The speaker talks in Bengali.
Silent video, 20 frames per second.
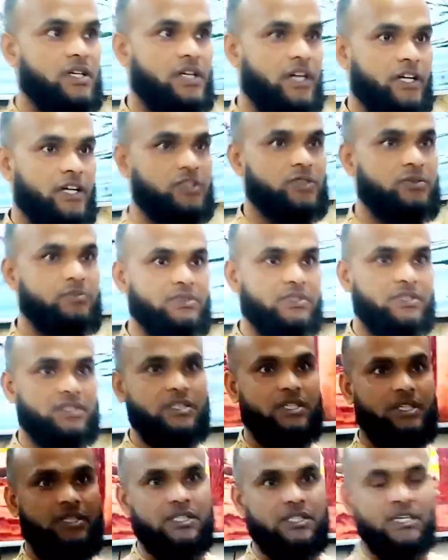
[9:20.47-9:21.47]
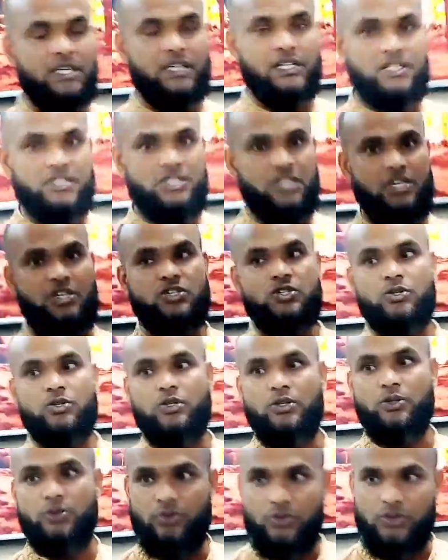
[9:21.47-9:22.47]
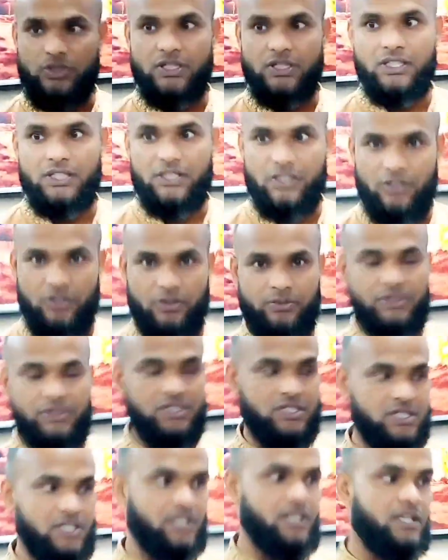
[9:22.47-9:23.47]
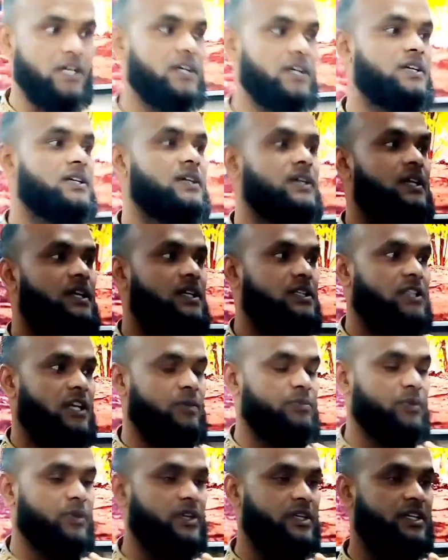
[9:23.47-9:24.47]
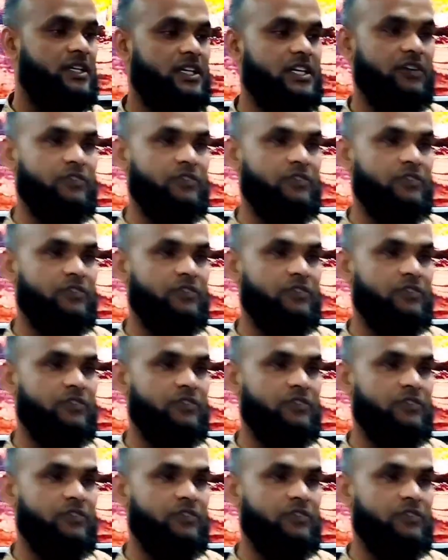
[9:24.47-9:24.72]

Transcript: একদম ডিরেক্টলি চেঞ্জ করে নতুন দিয়ে দেওয়া হবে ইনশাল্লাহ তারপরে ডিকে